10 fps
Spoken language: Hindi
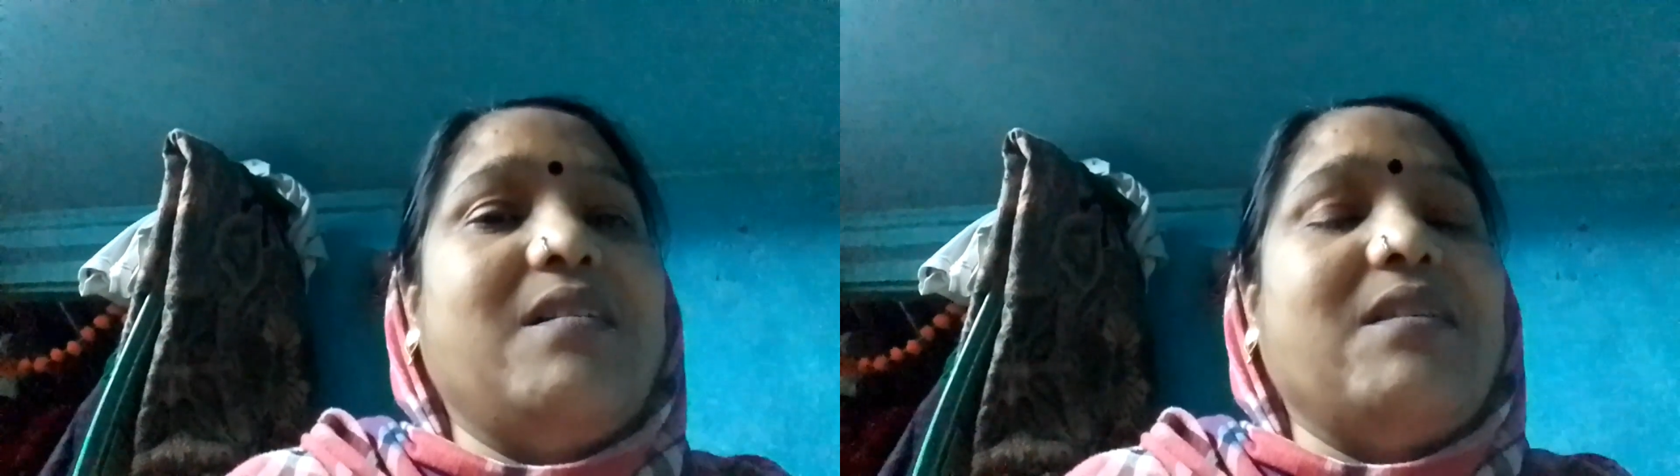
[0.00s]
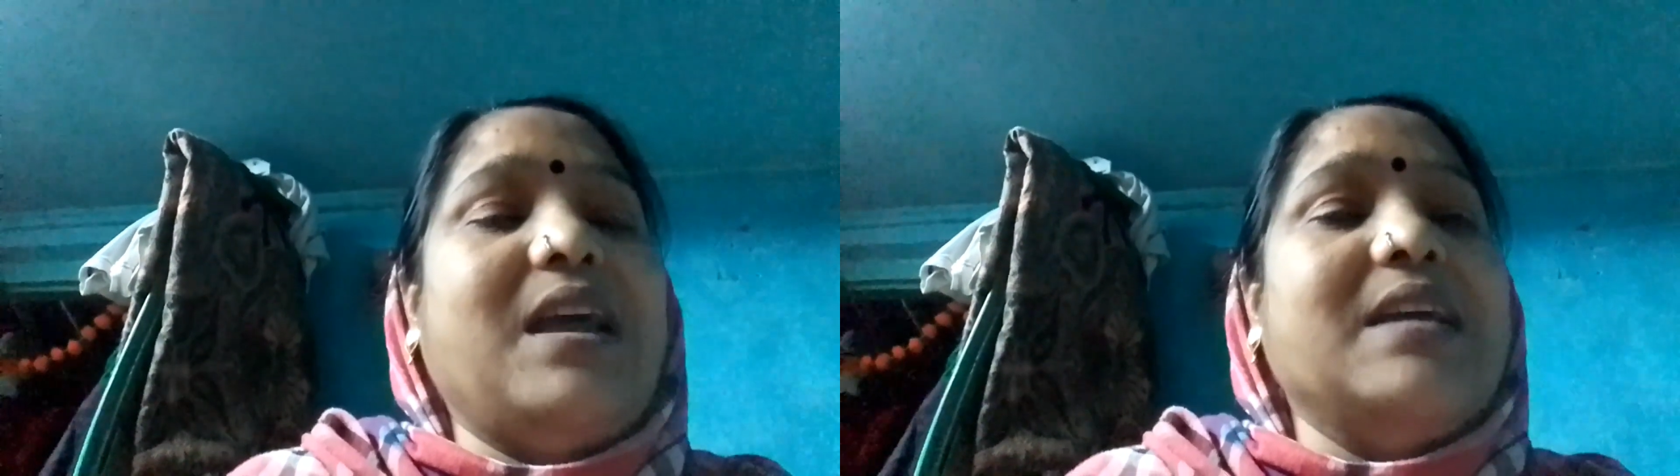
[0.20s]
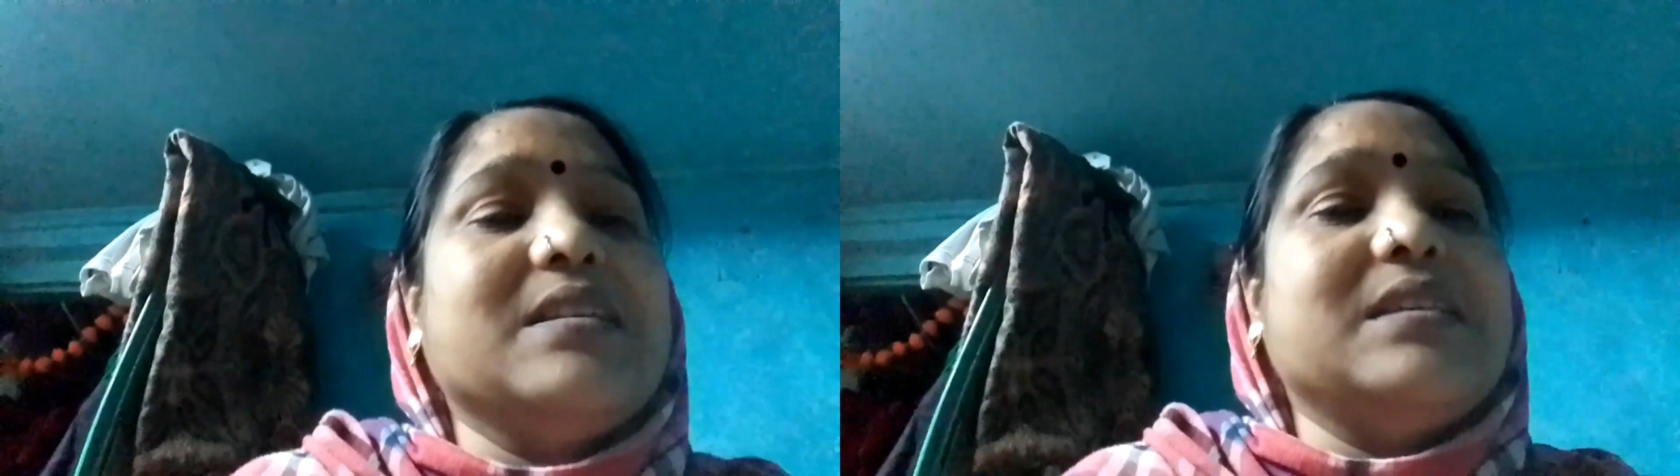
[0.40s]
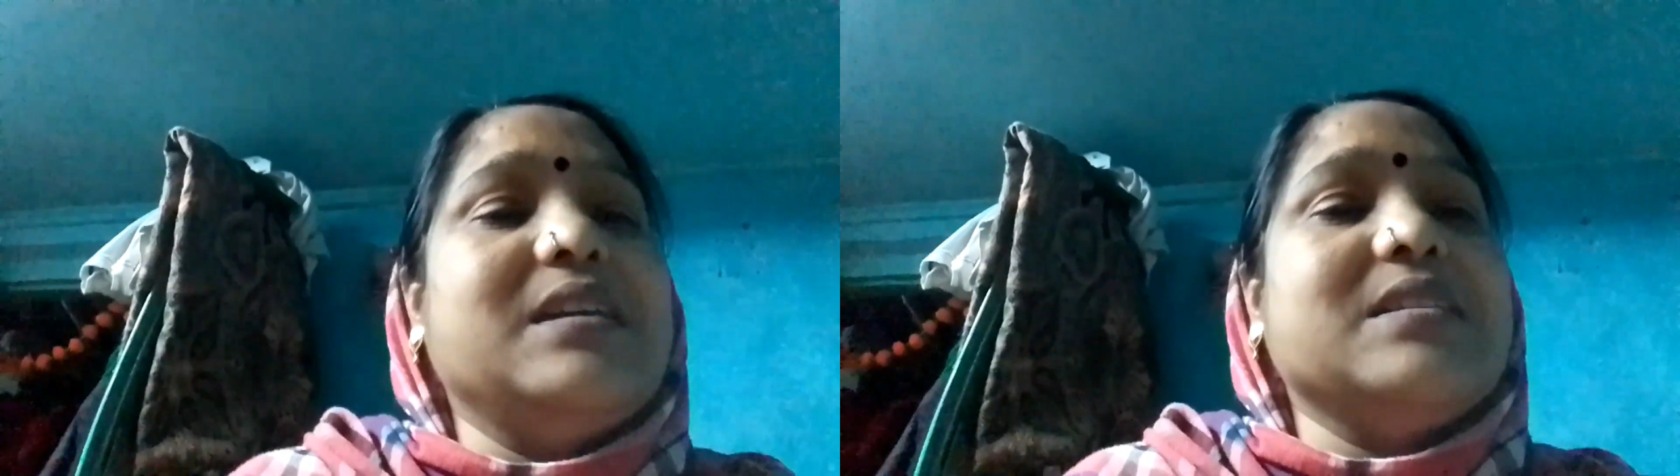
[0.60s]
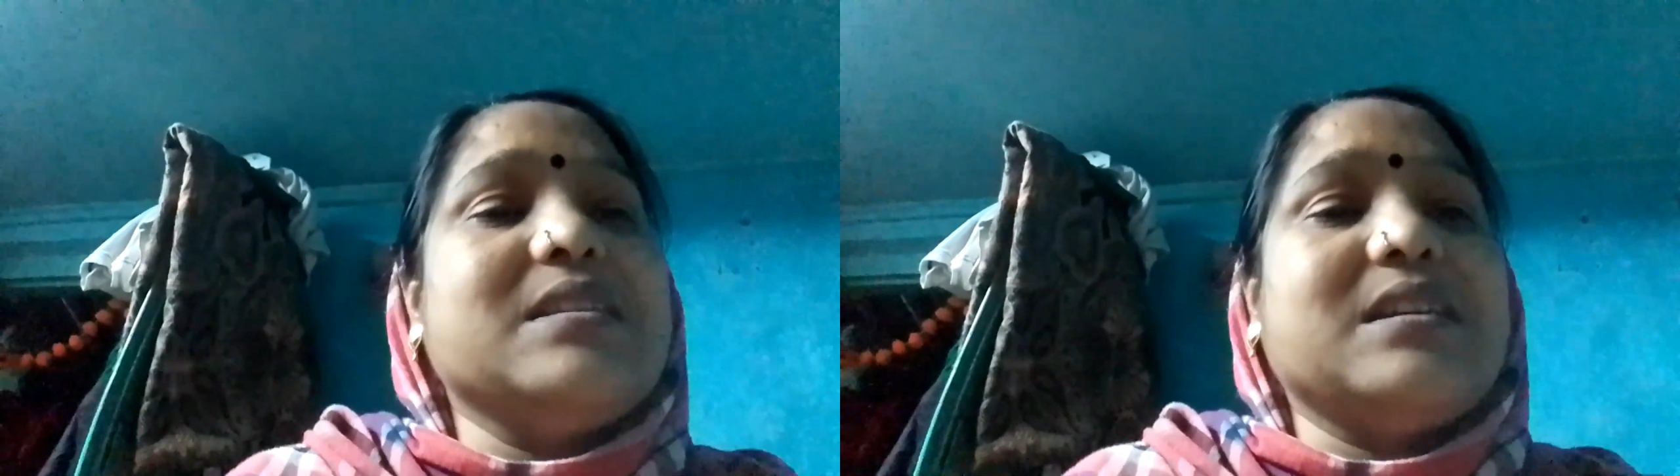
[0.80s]
और लाइक
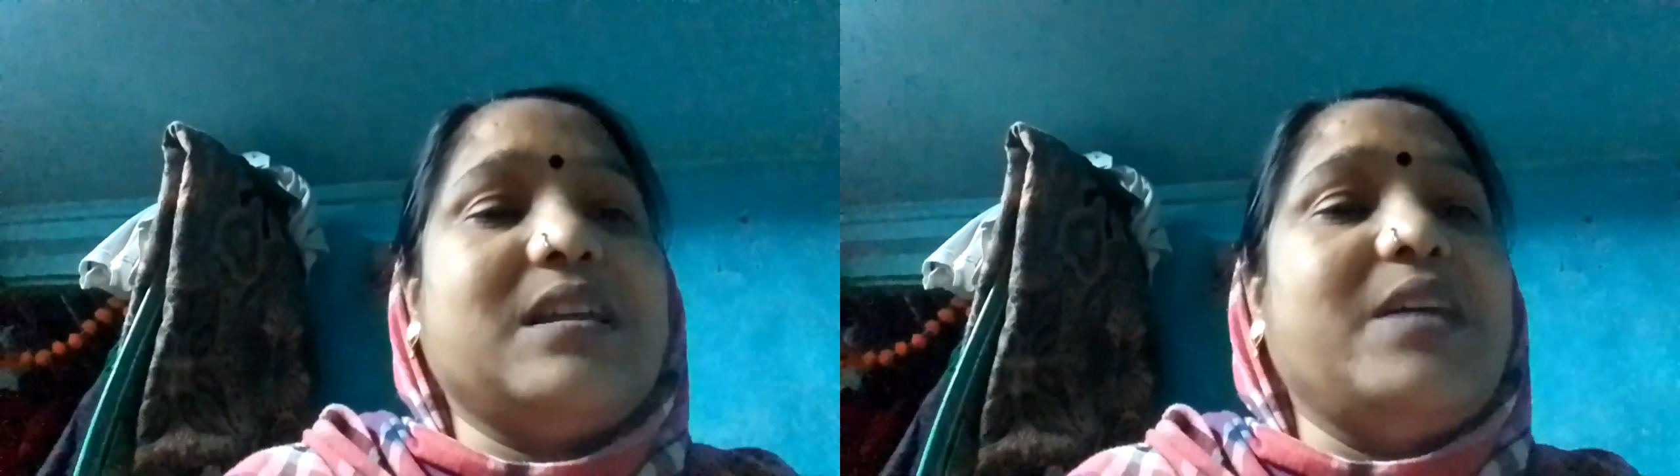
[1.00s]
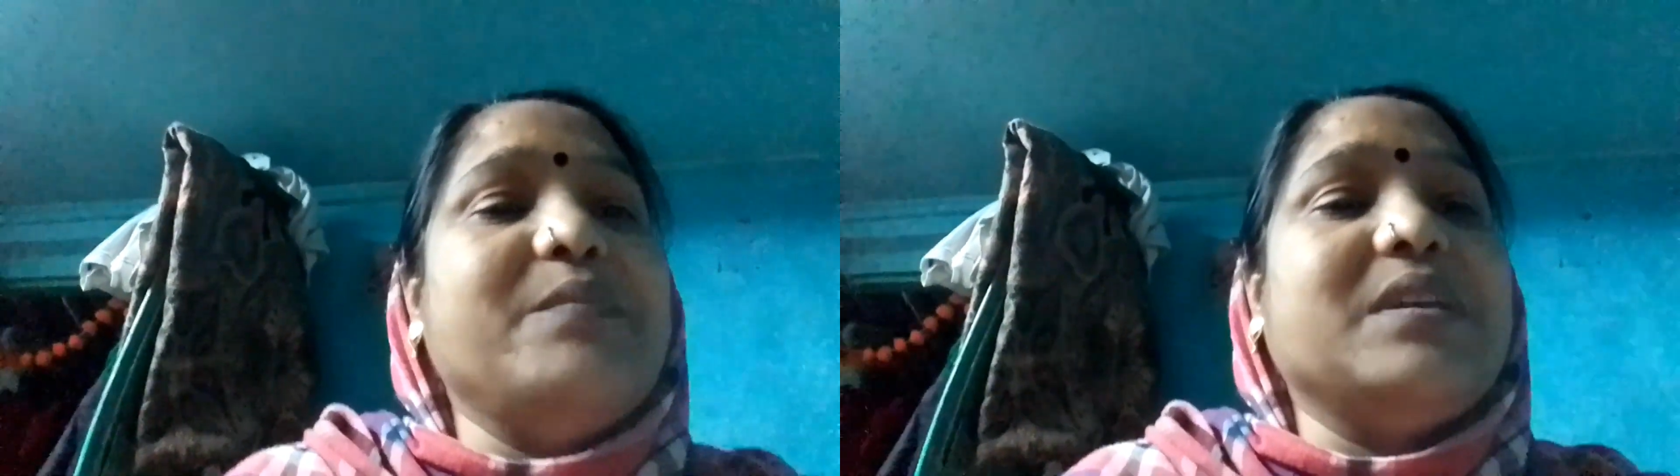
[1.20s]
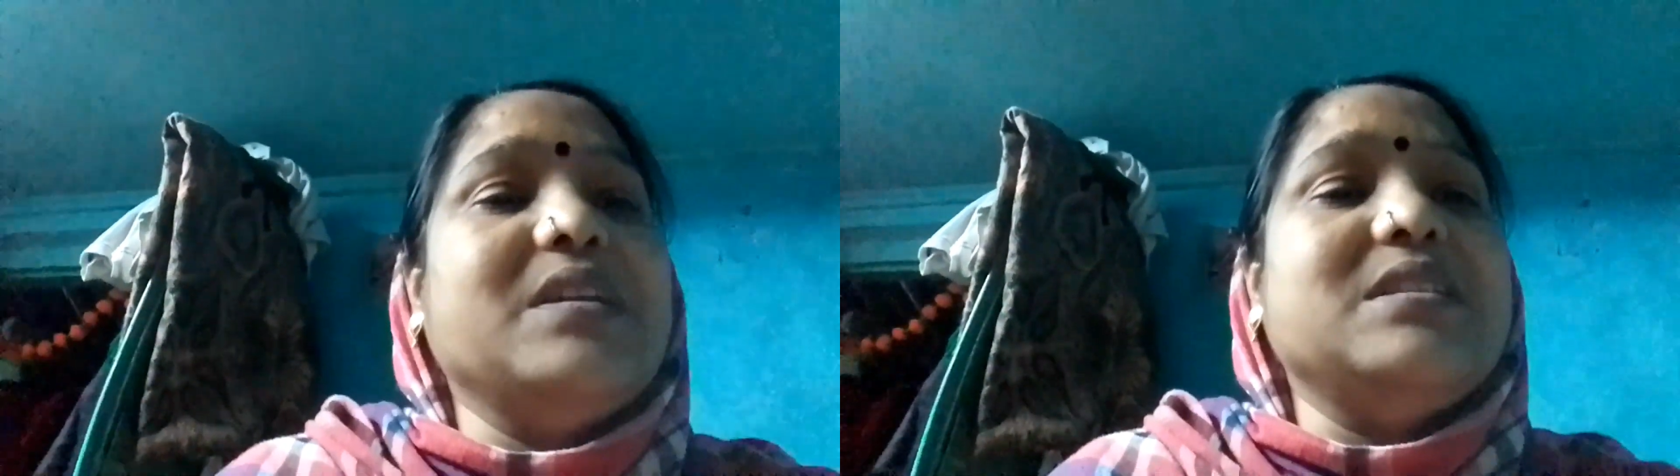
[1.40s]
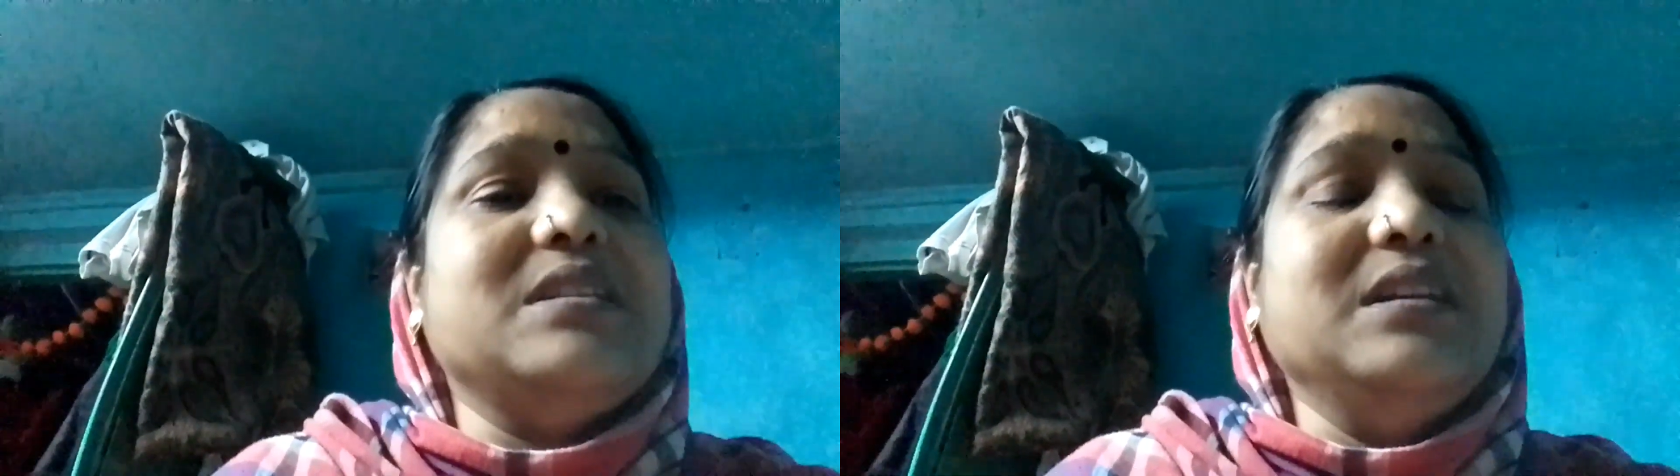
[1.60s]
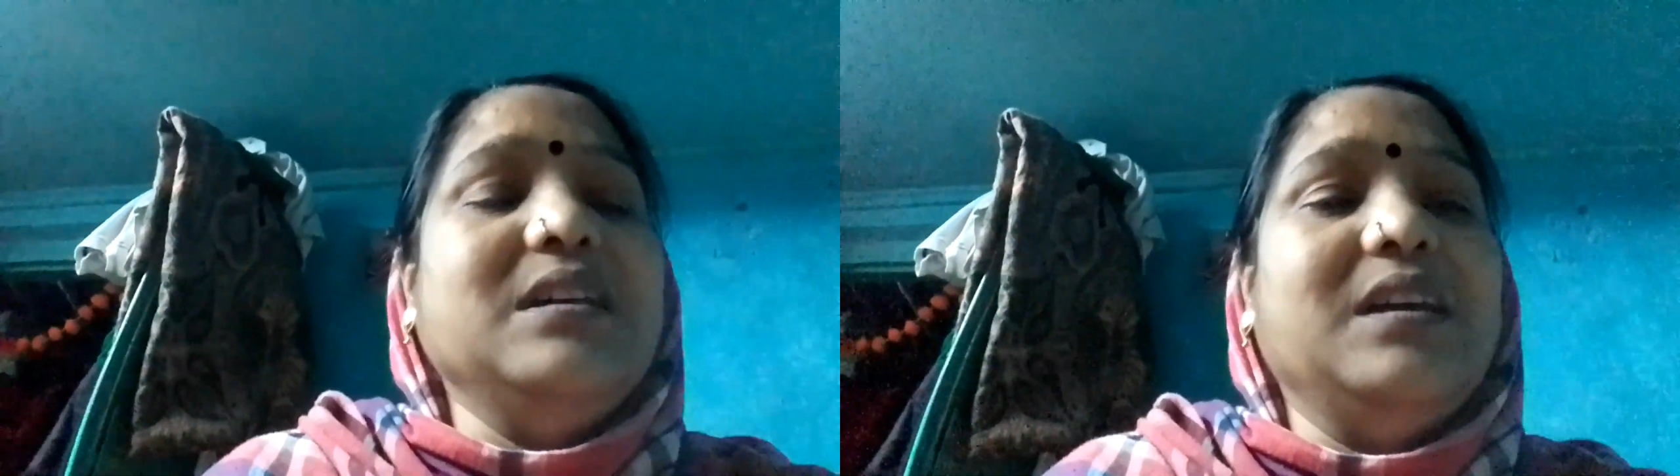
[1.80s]
शेयर सब्सक्राइब
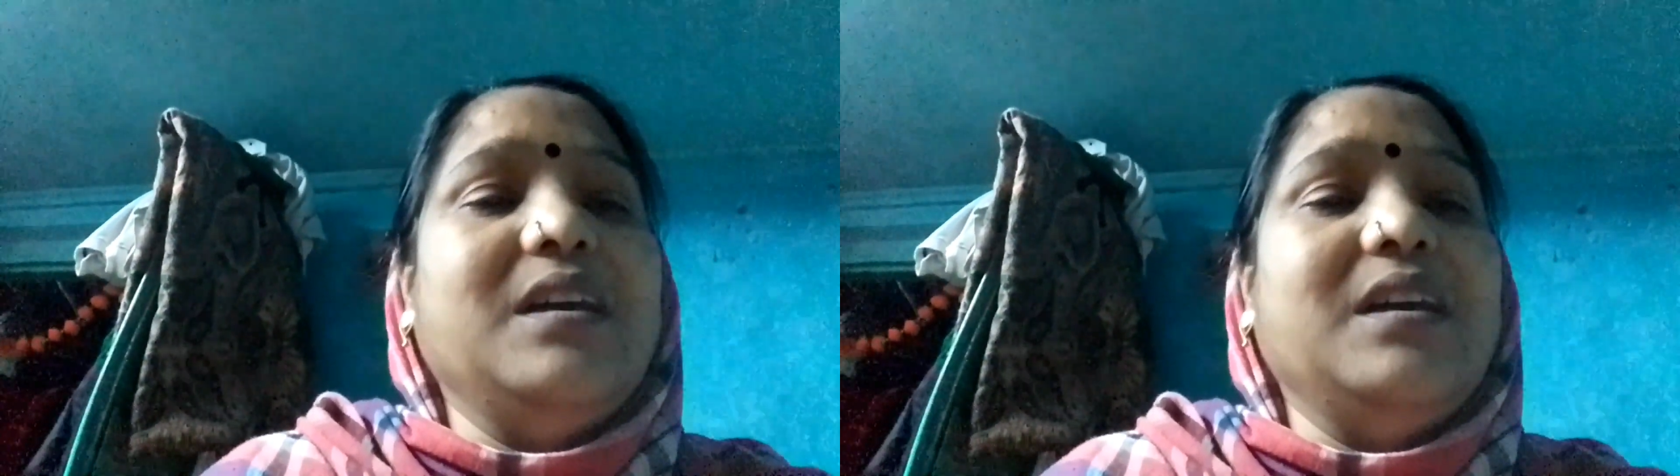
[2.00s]
कीजिए